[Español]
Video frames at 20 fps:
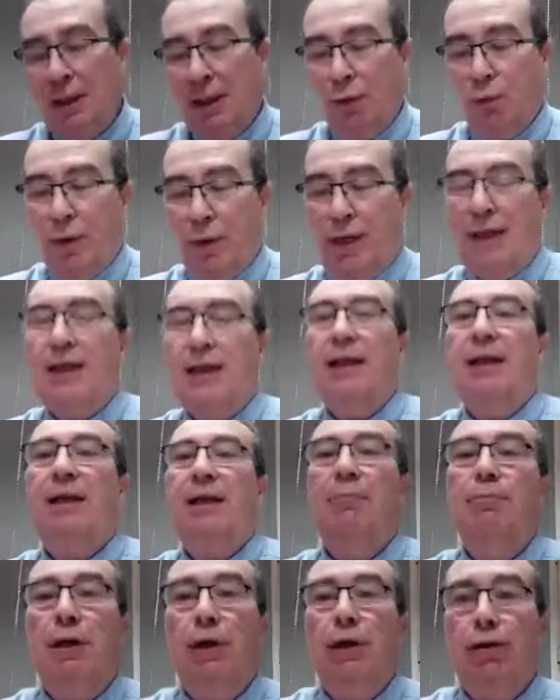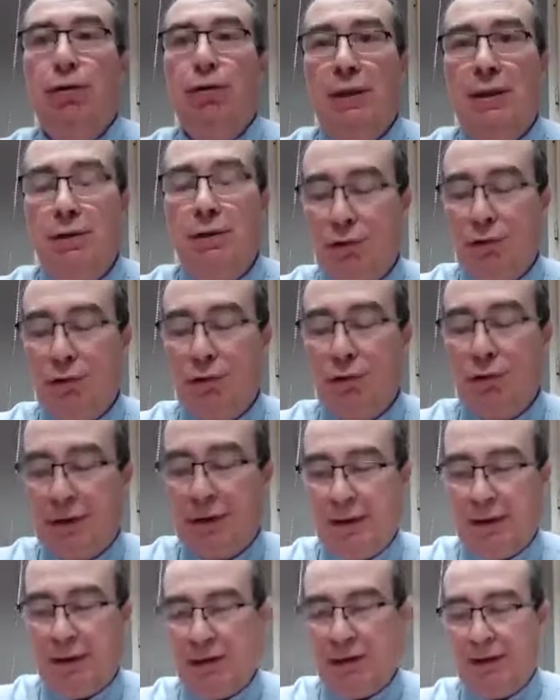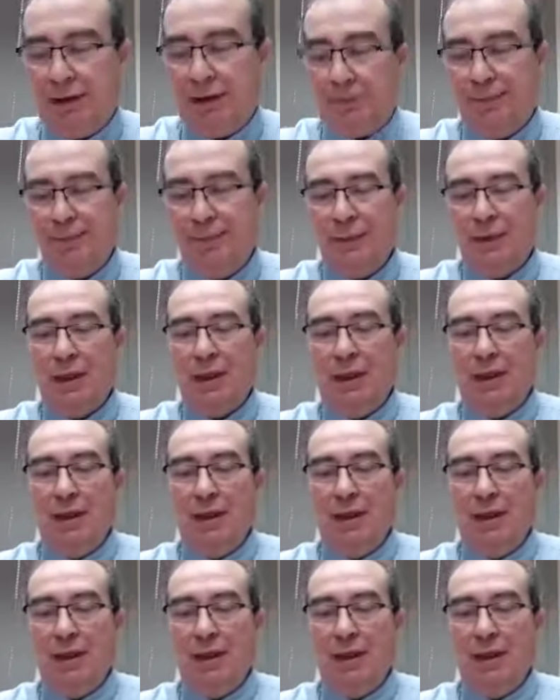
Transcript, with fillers: en Guadalajara en 1833. Mm.